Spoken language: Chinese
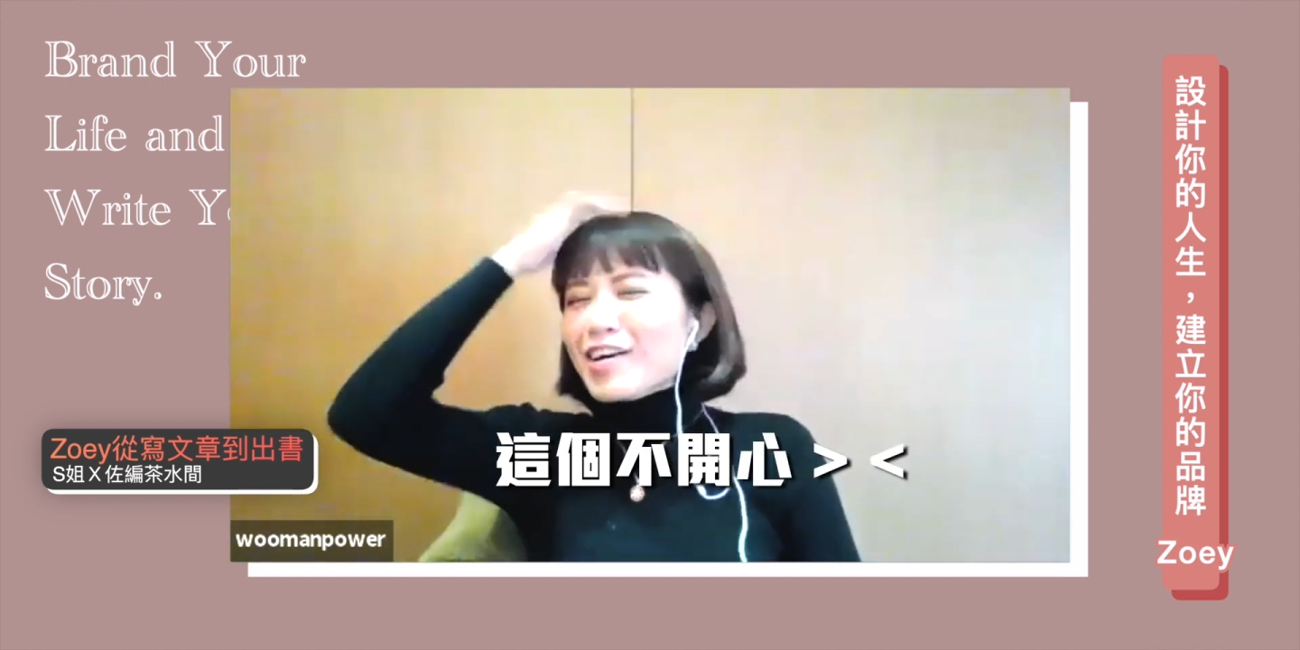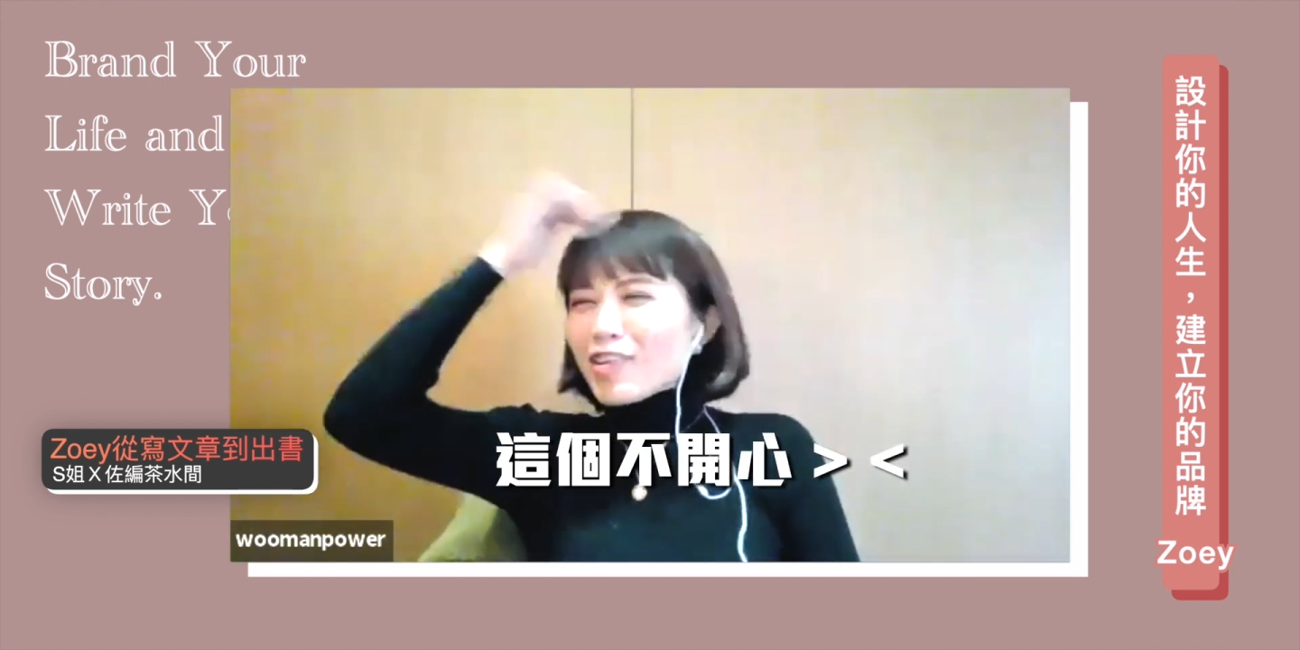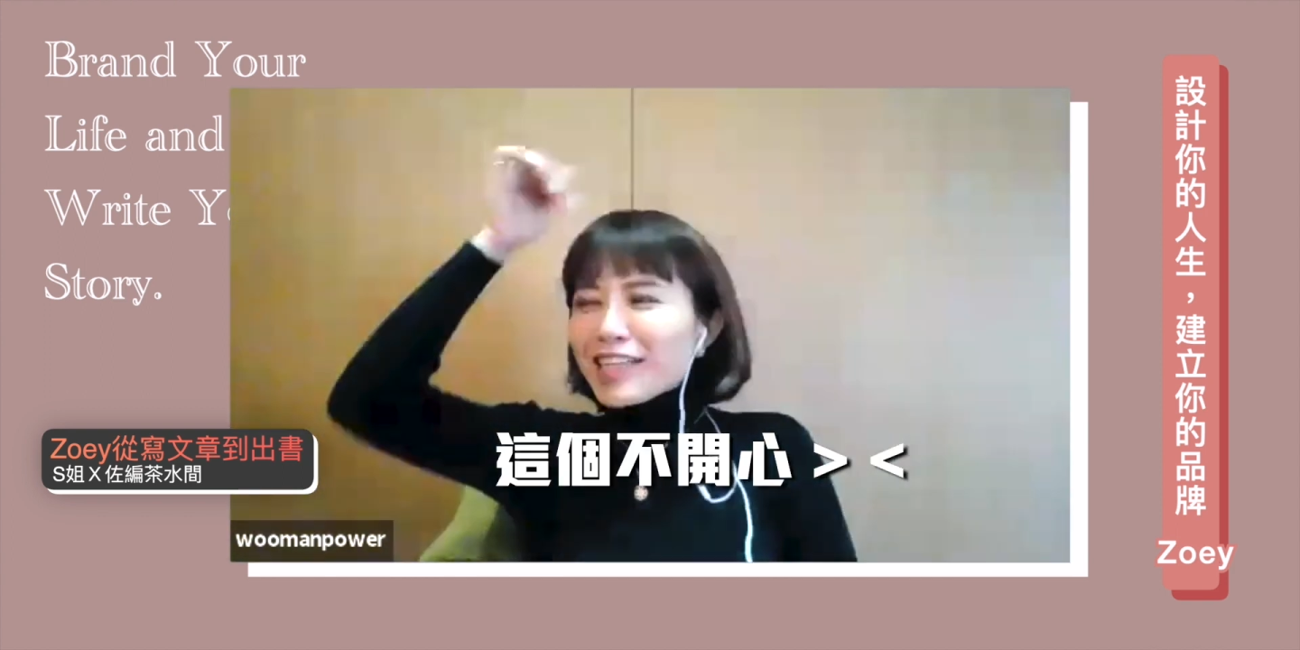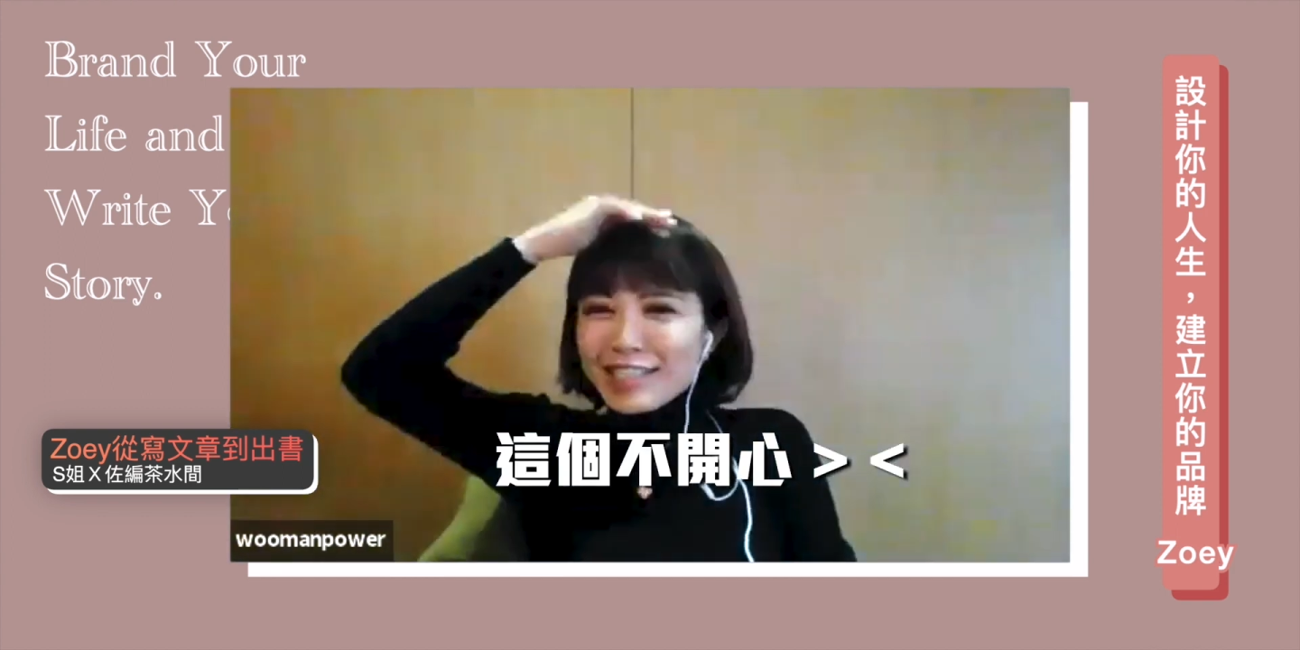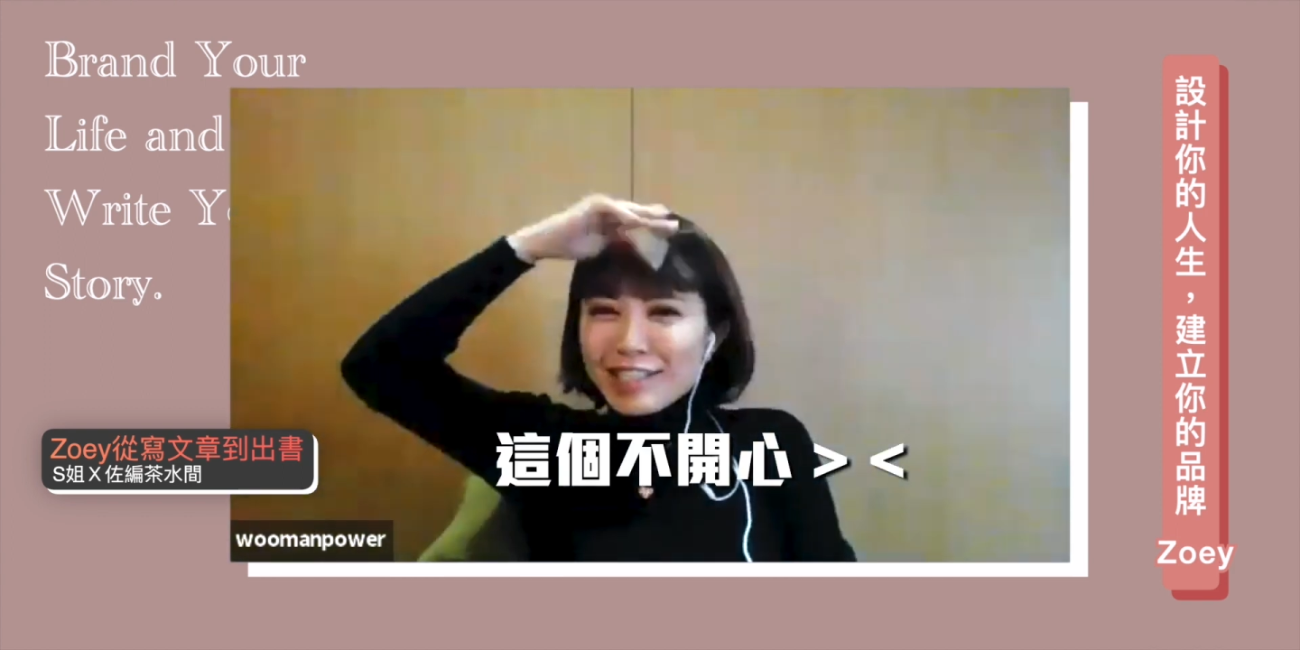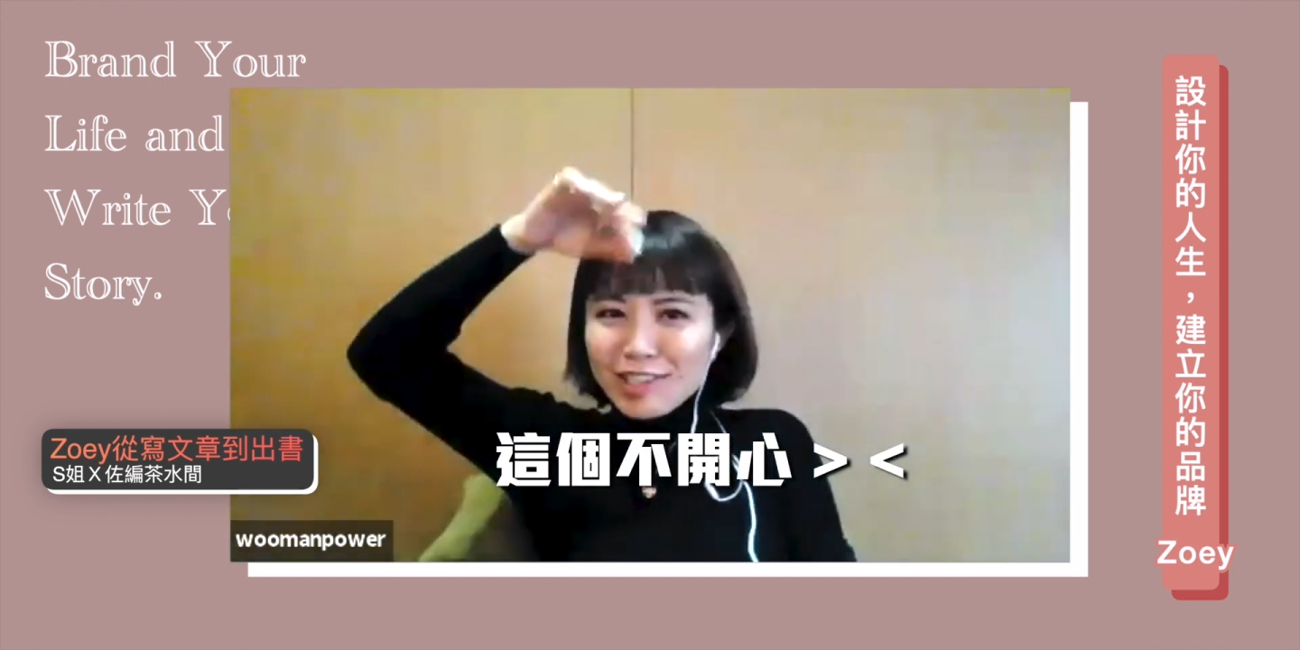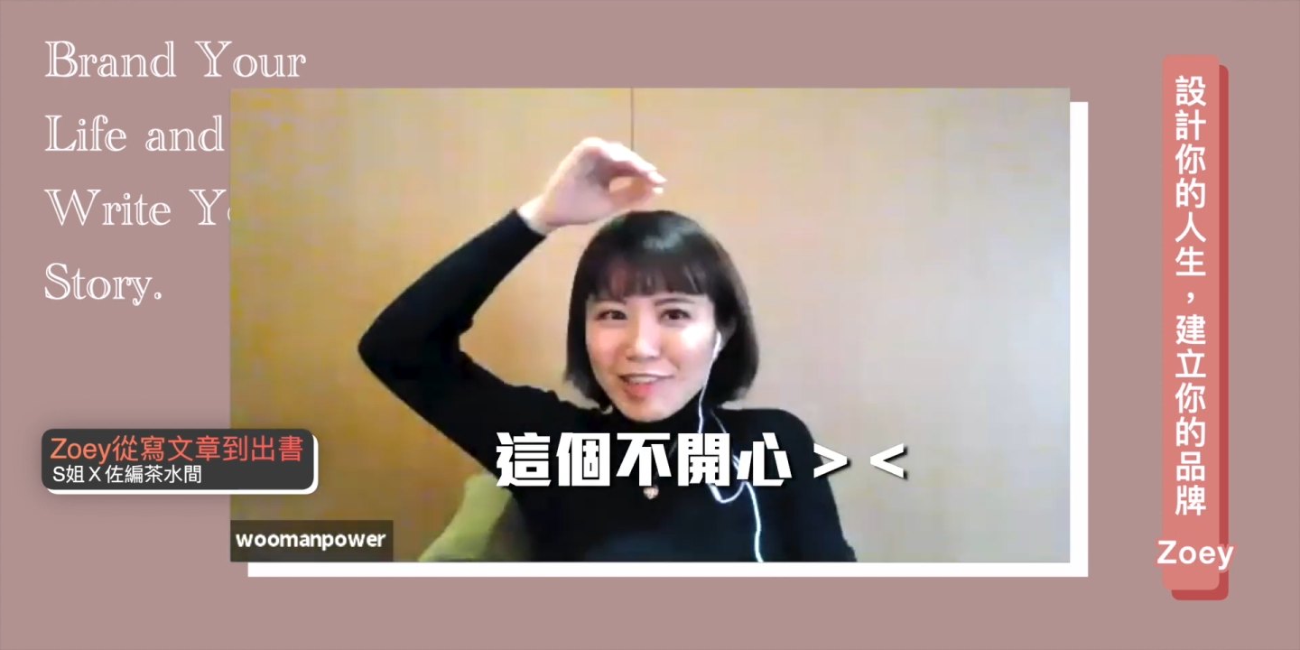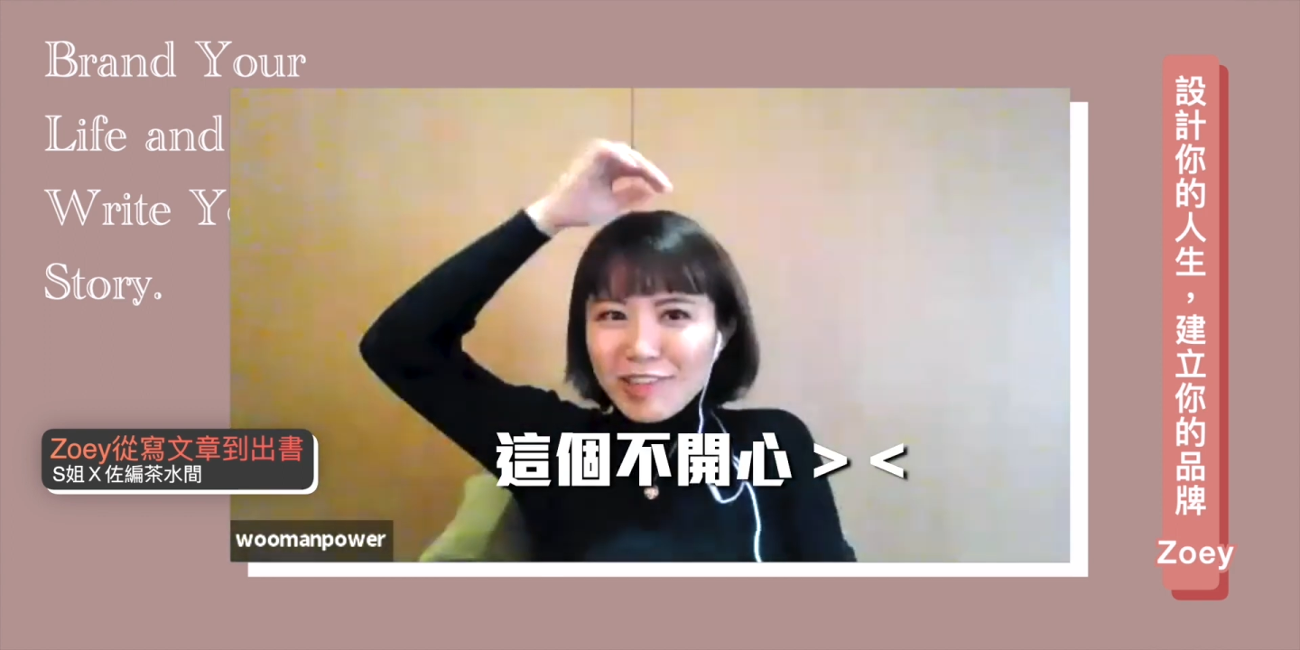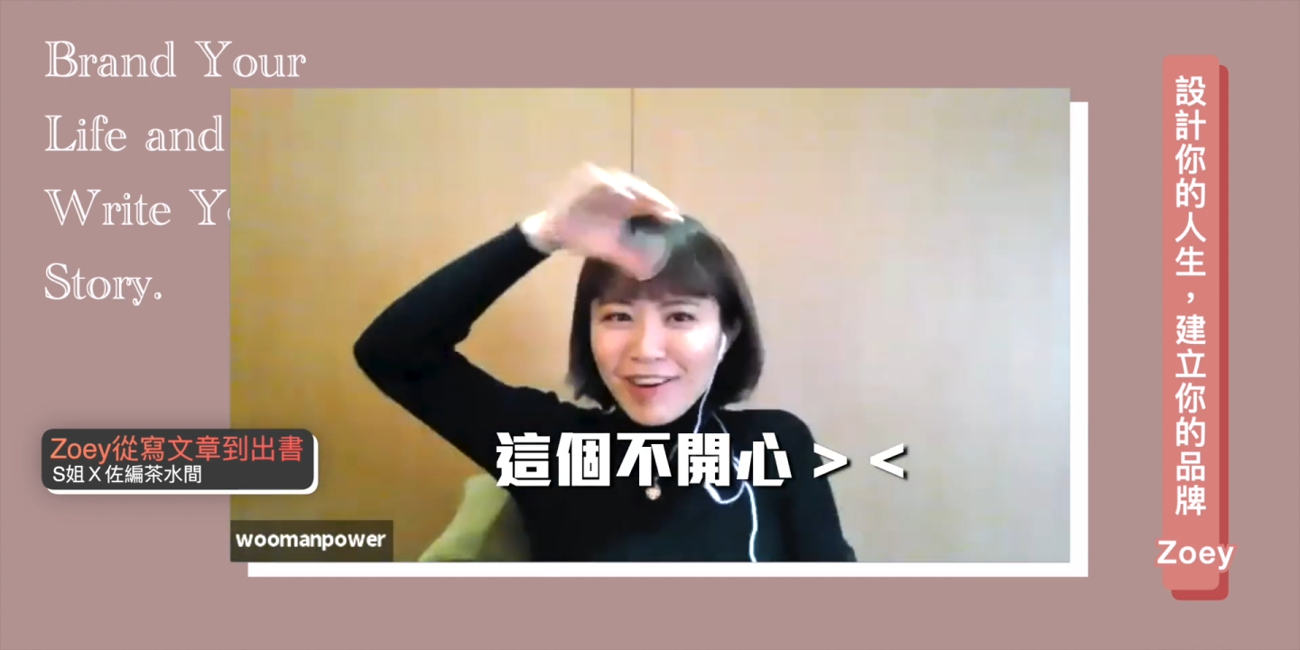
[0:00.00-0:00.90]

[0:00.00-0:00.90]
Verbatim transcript: 个不开心，